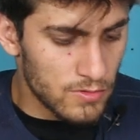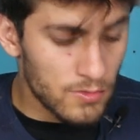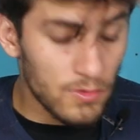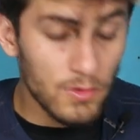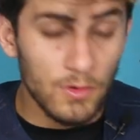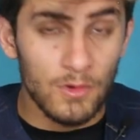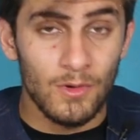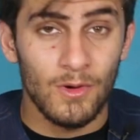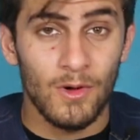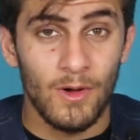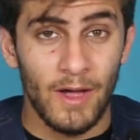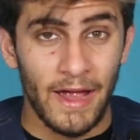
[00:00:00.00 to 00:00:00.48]
सो
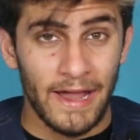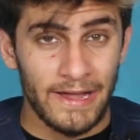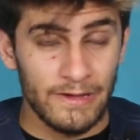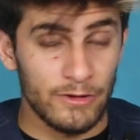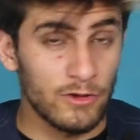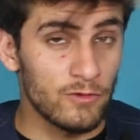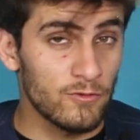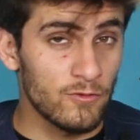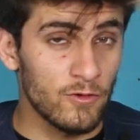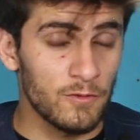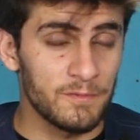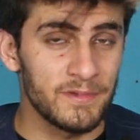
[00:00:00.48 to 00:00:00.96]

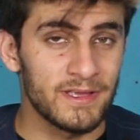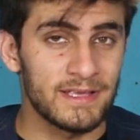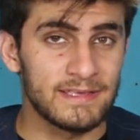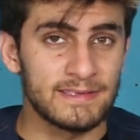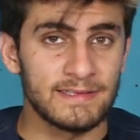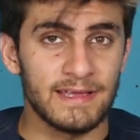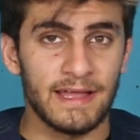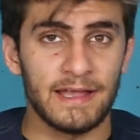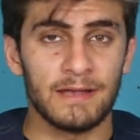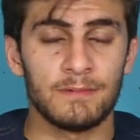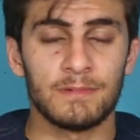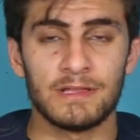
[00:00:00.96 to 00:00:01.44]
हाइड्रोफोबिक
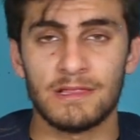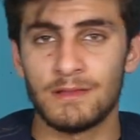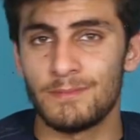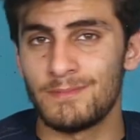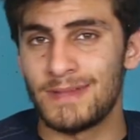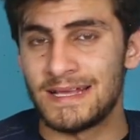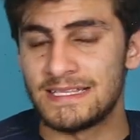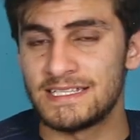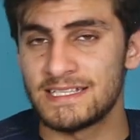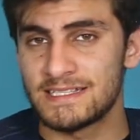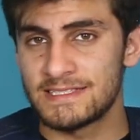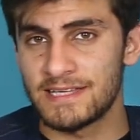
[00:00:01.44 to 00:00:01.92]
सैंड मतलब
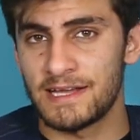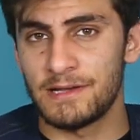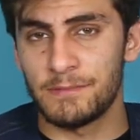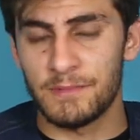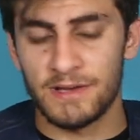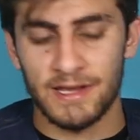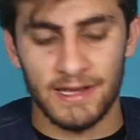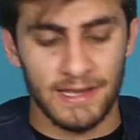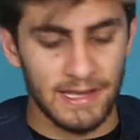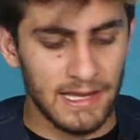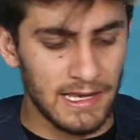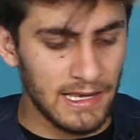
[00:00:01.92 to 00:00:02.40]
मैजिक सैंड
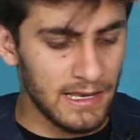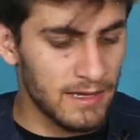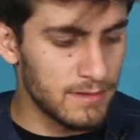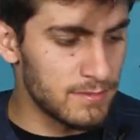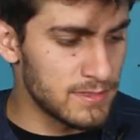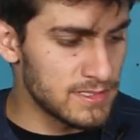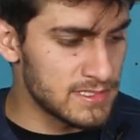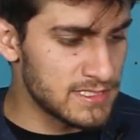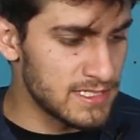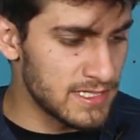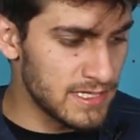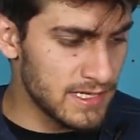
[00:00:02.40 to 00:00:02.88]
बनाने के लिए
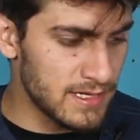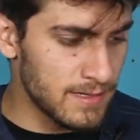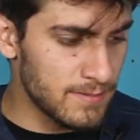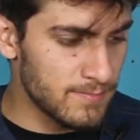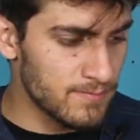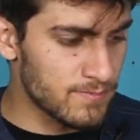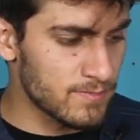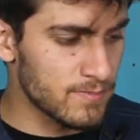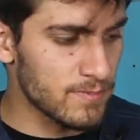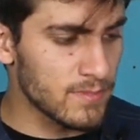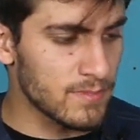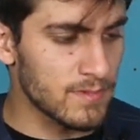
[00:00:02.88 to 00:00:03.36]
हमें चाहिए
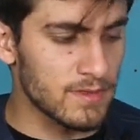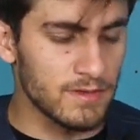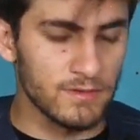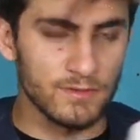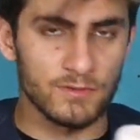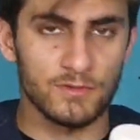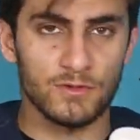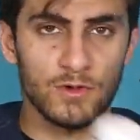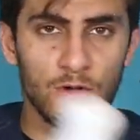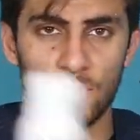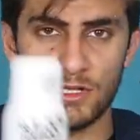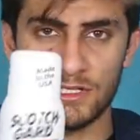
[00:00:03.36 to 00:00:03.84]

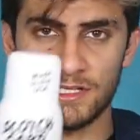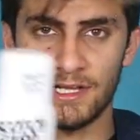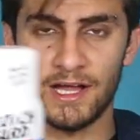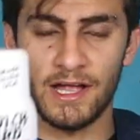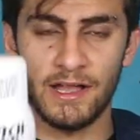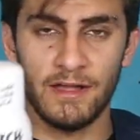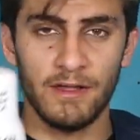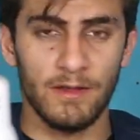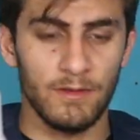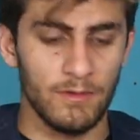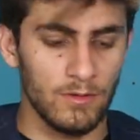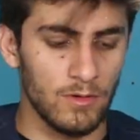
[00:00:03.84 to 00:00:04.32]
स्कॉच
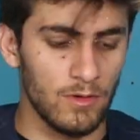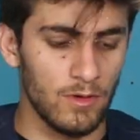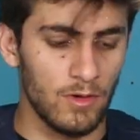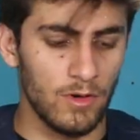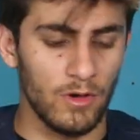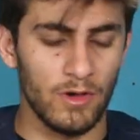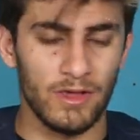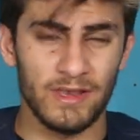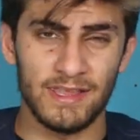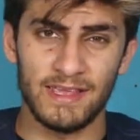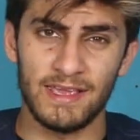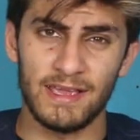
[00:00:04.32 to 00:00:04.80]
गार्ड
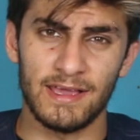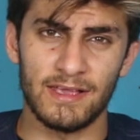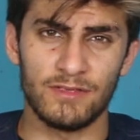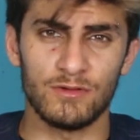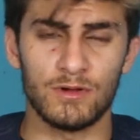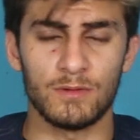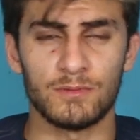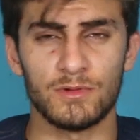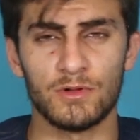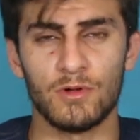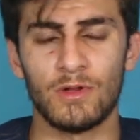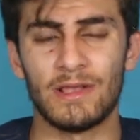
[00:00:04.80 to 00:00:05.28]
और ये जो
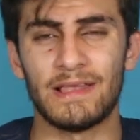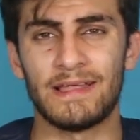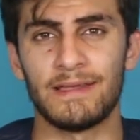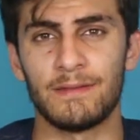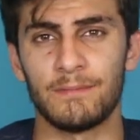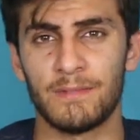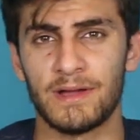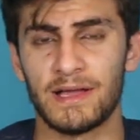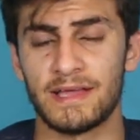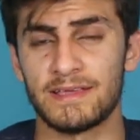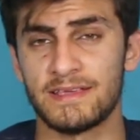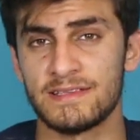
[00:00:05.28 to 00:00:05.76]
हमने ऑनलाइन
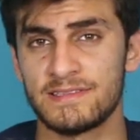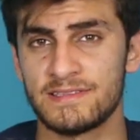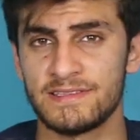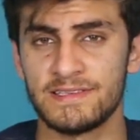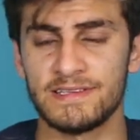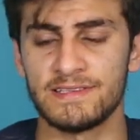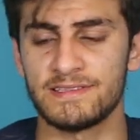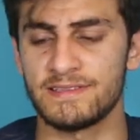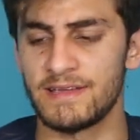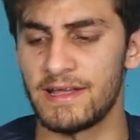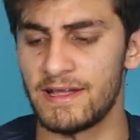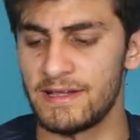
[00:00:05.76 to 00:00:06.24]
मंगाई है
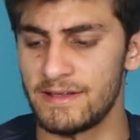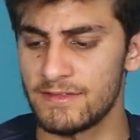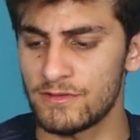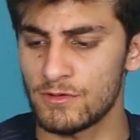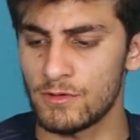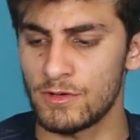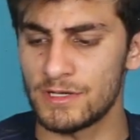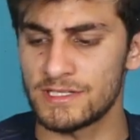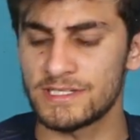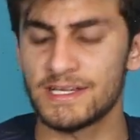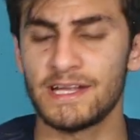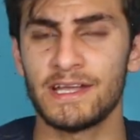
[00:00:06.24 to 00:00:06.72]
सी सैंड
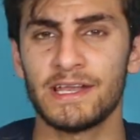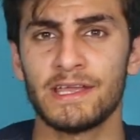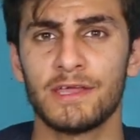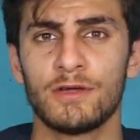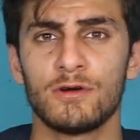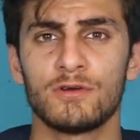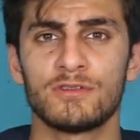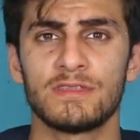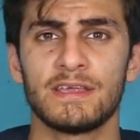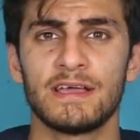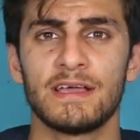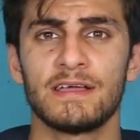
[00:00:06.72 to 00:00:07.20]
स्कॉच गार्ड क्या
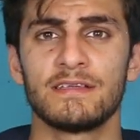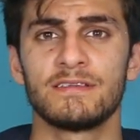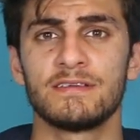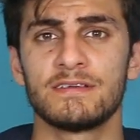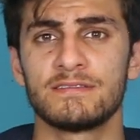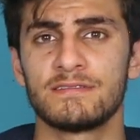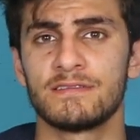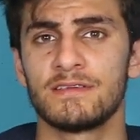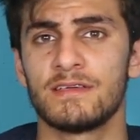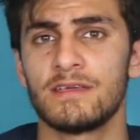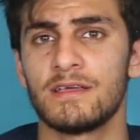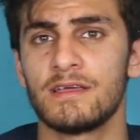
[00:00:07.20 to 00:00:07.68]
होता है
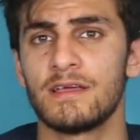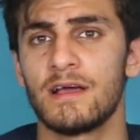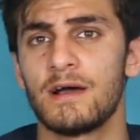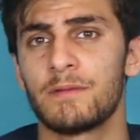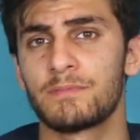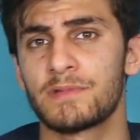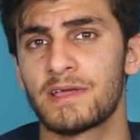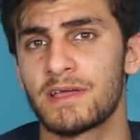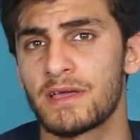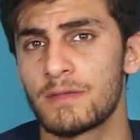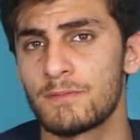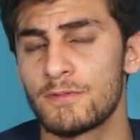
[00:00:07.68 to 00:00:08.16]
जैसे
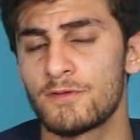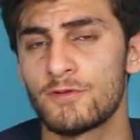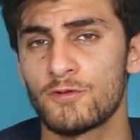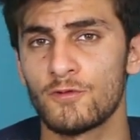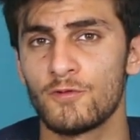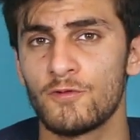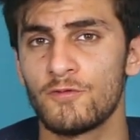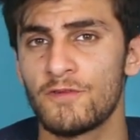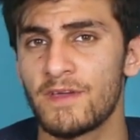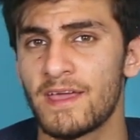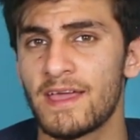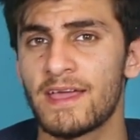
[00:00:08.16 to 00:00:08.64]
आपके घर में
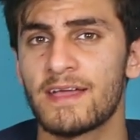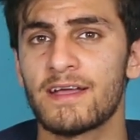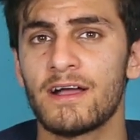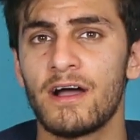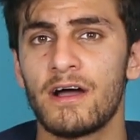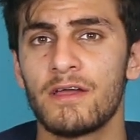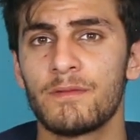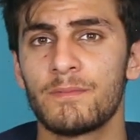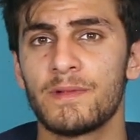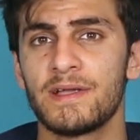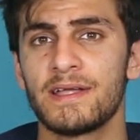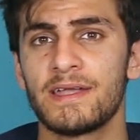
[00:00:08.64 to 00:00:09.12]
सोफे हैं
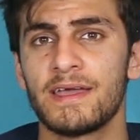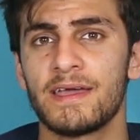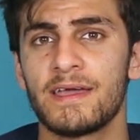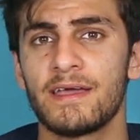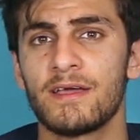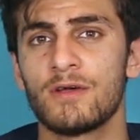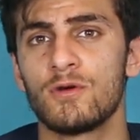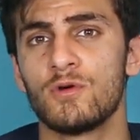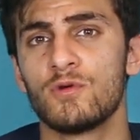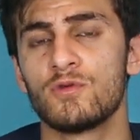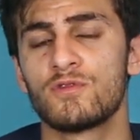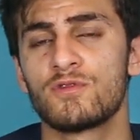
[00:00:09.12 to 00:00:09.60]
कारपेट
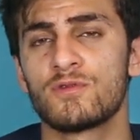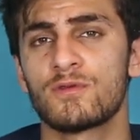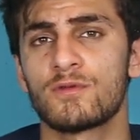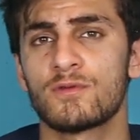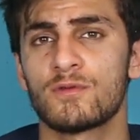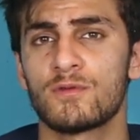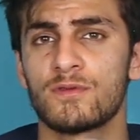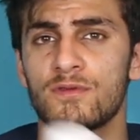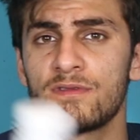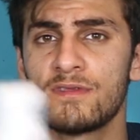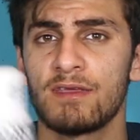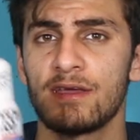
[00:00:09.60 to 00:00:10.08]
है
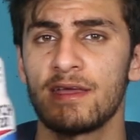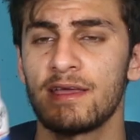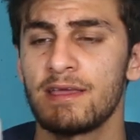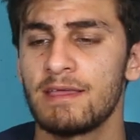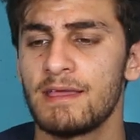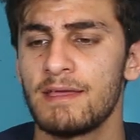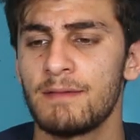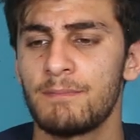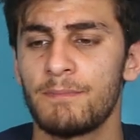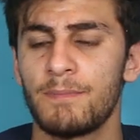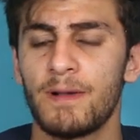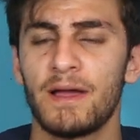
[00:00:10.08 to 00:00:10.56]
उससे
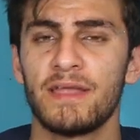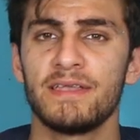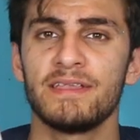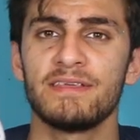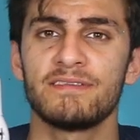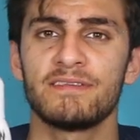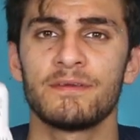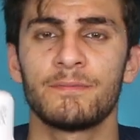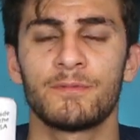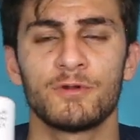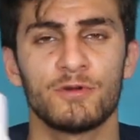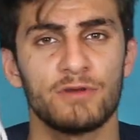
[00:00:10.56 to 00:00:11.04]
ये पानी
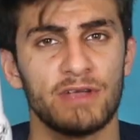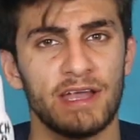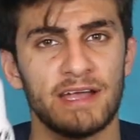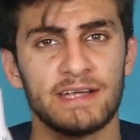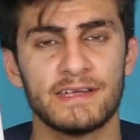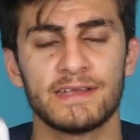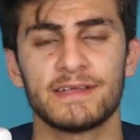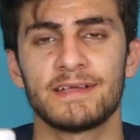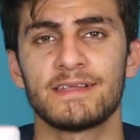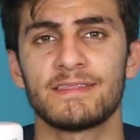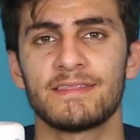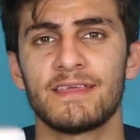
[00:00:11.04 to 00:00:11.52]
से
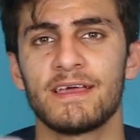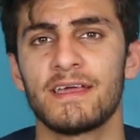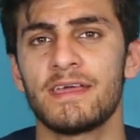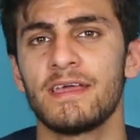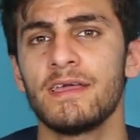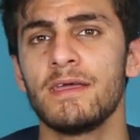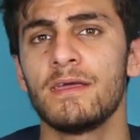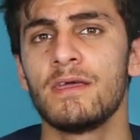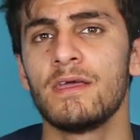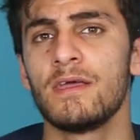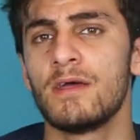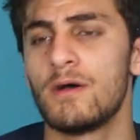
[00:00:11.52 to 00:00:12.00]
प्रोटेक्ट करता
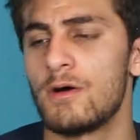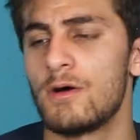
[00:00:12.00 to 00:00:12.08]
है